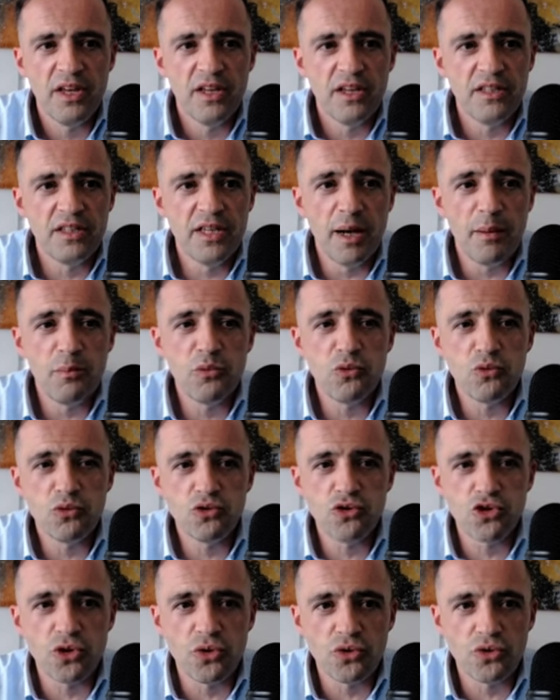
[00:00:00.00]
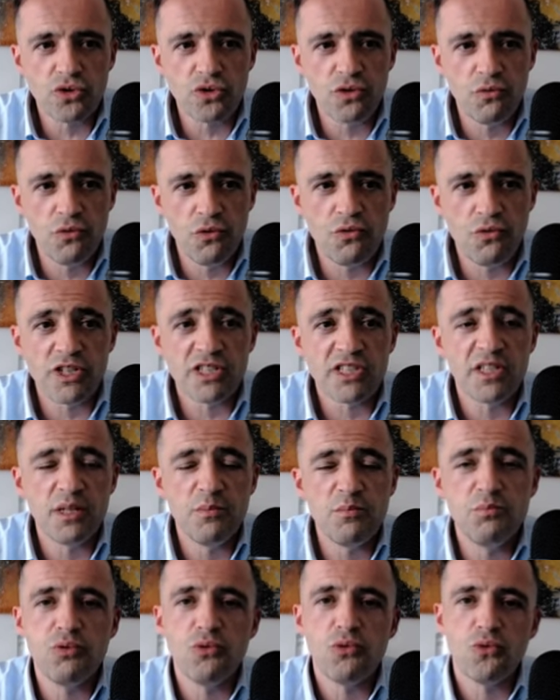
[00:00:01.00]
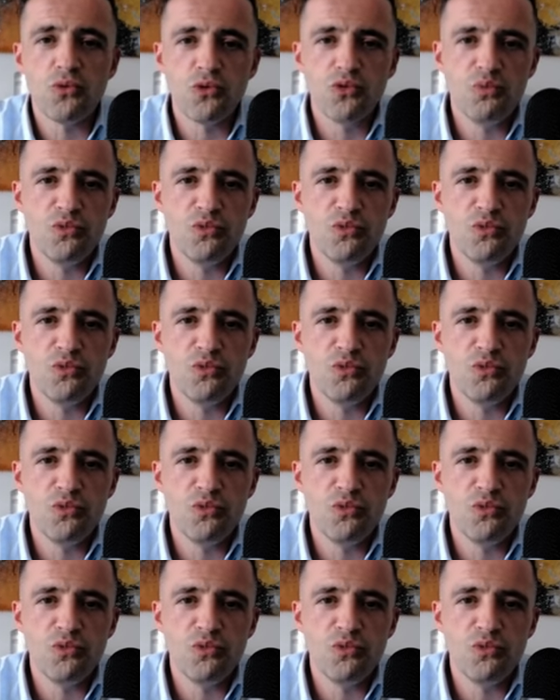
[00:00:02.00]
il y a beaucoup de chances que vous fassiez beaucoup de